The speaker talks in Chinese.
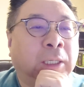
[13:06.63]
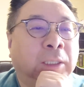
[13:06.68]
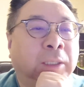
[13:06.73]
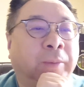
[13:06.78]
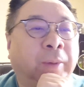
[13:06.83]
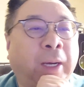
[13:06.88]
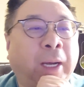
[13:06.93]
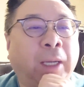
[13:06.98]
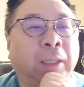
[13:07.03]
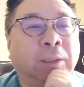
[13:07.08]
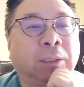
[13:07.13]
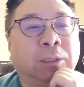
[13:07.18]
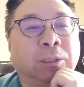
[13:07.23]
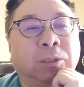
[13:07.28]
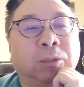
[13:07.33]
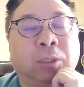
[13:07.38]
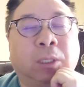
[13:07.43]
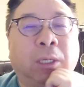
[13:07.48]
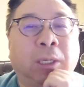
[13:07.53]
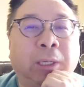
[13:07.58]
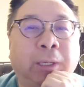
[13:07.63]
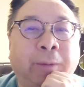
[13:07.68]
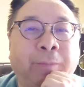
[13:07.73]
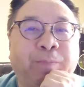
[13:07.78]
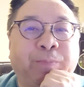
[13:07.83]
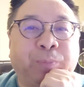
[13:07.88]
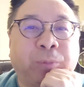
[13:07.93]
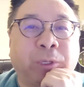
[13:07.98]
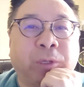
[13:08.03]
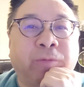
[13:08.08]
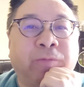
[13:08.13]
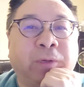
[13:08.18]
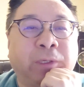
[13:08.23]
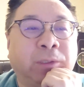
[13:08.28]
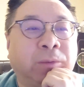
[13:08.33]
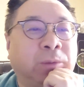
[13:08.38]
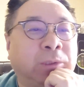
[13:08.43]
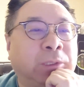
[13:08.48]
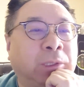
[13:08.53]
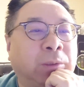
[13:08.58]
那么还有呢，就是说，哎呀。反
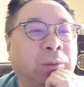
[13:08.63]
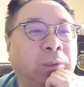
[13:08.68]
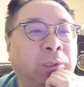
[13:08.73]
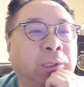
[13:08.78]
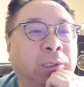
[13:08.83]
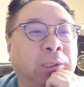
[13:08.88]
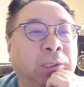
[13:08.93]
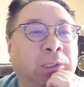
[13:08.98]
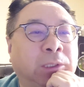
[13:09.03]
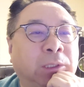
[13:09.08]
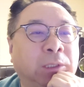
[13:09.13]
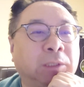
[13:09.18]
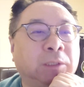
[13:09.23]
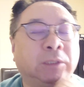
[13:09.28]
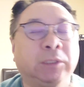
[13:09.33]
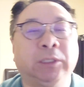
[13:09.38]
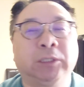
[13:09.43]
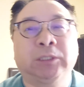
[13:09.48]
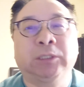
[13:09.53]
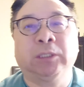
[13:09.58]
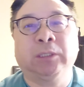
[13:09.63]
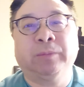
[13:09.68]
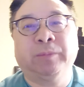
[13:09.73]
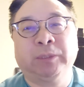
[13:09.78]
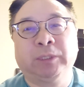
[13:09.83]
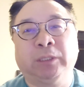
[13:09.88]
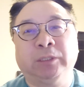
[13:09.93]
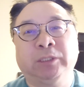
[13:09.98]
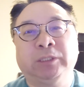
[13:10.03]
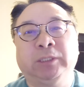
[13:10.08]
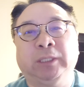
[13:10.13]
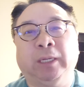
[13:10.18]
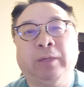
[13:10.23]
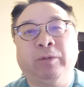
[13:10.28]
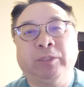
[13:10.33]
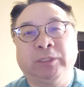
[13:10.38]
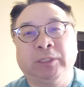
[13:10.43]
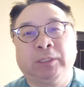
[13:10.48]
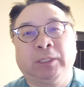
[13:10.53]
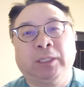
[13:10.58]
正我在国内呢也挣了不少钱，
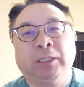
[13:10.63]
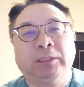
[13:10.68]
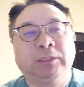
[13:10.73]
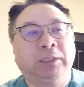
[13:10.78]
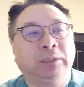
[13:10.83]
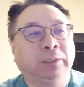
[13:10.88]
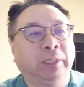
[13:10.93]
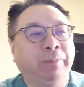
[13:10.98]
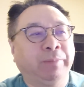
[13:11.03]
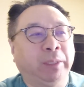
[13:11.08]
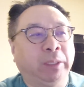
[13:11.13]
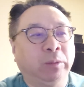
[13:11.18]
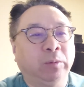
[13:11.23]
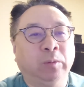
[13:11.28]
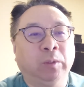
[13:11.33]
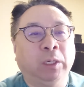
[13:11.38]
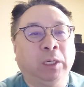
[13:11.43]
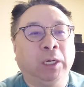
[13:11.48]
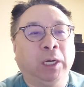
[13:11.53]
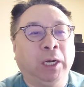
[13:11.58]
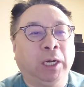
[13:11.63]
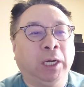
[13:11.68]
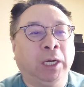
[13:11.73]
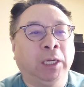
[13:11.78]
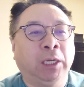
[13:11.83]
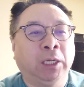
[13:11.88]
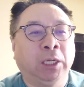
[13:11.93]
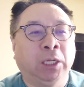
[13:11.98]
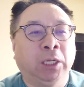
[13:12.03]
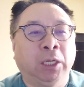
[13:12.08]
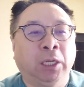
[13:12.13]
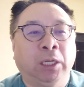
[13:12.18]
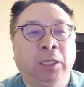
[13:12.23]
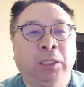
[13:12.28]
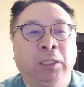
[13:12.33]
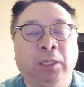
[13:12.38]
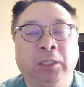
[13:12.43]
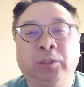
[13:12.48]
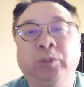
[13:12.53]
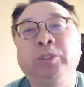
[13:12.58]
我现在想在美国啊，
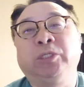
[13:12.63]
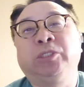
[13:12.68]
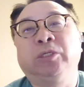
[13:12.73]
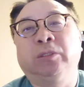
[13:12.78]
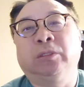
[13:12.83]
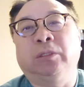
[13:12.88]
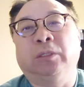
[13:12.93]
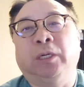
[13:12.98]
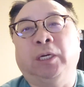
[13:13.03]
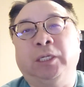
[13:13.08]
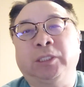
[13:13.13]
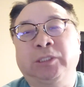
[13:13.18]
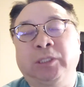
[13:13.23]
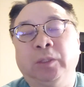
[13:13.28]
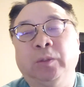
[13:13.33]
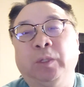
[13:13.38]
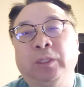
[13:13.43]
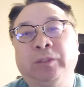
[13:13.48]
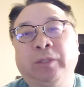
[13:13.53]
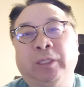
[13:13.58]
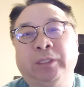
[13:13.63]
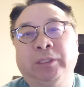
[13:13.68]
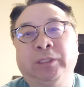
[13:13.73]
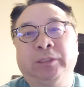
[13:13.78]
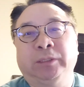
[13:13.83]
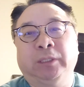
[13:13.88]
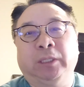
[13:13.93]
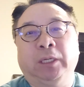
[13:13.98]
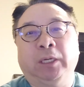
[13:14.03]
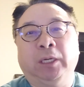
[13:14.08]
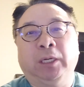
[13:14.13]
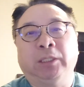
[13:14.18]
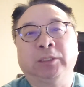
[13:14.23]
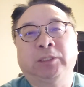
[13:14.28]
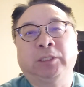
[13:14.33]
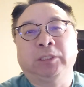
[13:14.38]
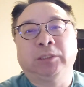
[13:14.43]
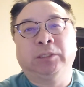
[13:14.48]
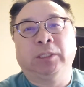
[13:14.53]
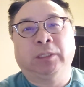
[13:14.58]
呃退休啊生活一段日子啊
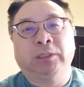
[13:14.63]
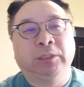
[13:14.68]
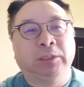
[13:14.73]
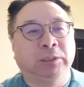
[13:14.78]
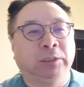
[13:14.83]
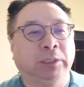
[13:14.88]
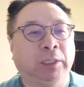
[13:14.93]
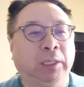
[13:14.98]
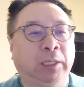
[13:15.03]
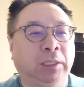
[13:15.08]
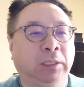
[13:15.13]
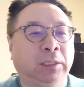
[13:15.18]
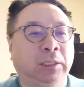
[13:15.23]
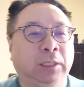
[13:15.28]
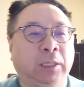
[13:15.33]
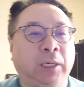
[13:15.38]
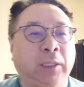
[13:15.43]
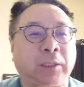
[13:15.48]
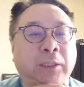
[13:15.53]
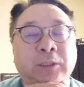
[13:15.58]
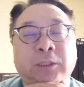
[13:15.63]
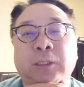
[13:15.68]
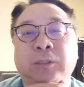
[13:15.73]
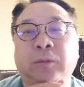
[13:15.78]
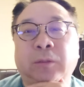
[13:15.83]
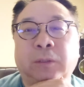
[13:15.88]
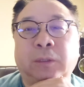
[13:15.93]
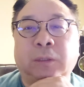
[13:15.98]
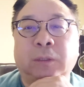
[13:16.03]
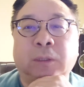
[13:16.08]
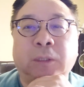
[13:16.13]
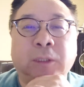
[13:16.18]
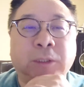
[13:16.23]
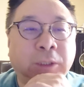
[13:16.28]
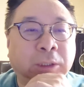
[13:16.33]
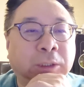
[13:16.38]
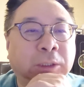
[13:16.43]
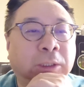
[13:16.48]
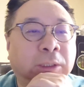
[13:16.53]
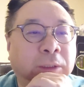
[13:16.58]
清闲清闲，哎，那这种
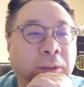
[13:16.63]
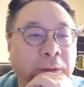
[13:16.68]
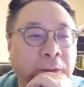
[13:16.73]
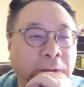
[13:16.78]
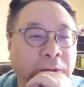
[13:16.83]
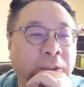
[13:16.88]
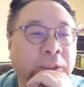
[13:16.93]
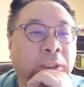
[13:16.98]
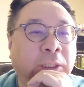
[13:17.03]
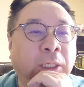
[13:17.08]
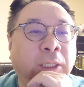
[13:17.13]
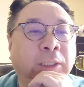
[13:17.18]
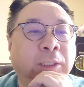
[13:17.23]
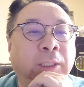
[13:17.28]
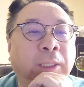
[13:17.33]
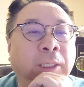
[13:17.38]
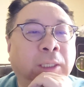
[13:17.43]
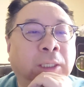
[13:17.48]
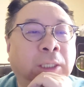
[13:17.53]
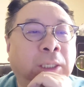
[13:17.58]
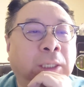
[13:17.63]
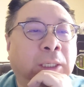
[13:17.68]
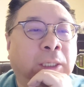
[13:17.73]
人也是可以的。